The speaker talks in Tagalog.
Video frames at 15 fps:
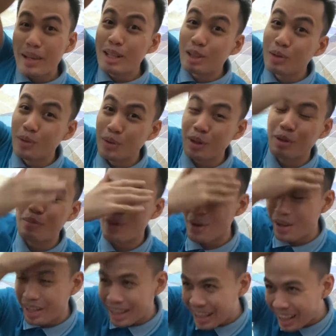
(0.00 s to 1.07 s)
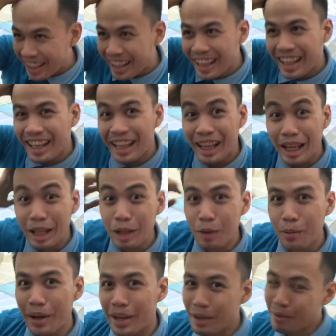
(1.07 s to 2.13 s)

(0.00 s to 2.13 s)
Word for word: ang tulog mo. In a way.